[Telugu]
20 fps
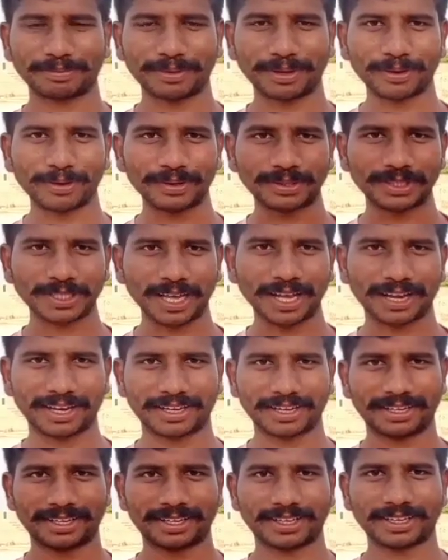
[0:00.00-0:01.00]
పెరగొచ్చా
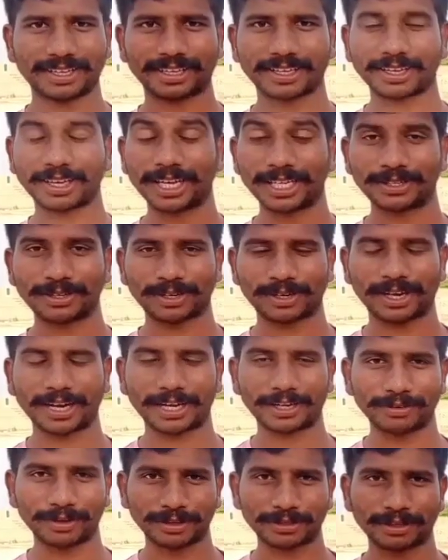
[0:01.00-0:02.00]
ఏజ్ వరకు
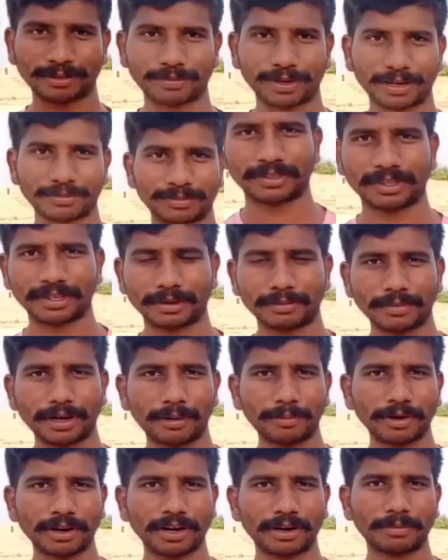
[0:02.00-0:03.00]
హైట్ పెరుగుతాం మనం
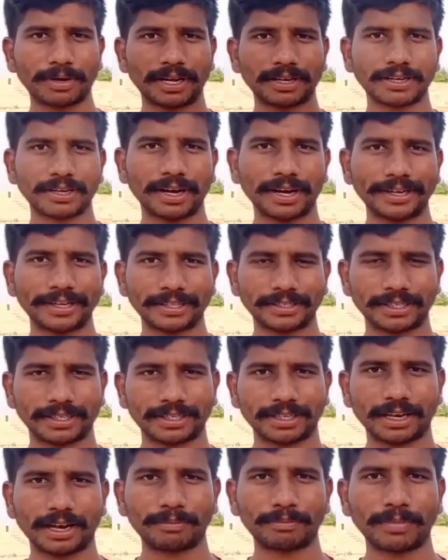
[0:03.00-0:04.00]
మామూలుగా మనకు హైట్
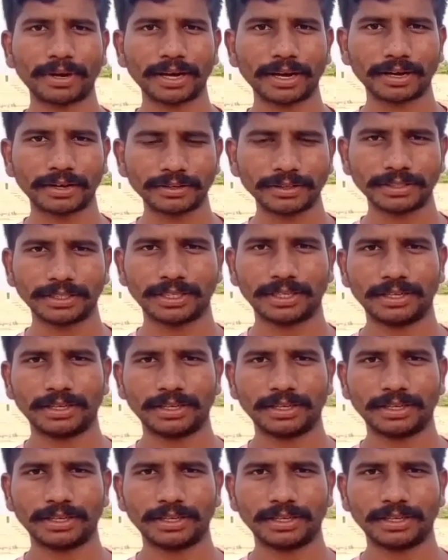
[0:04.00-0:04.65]
వచ్చేసి అమ్మాయిలు